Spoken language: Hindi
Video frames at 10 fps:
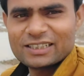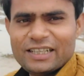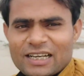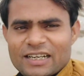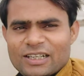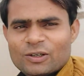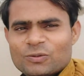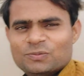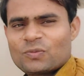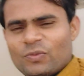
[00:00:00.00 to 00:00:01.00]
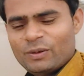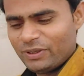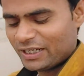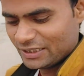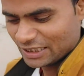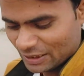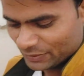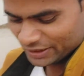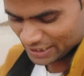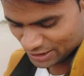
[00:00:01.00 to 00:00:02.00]
ही कह रहा था यहाँ नहीं जाऊँ फिर भी यार
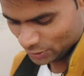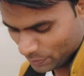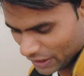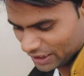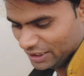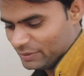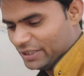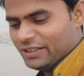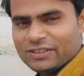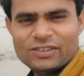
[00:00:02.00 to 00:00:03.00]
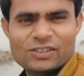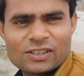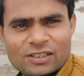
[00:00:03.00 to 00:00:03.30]
जाना पड़े रास्ता तो पार करना पड़ेगी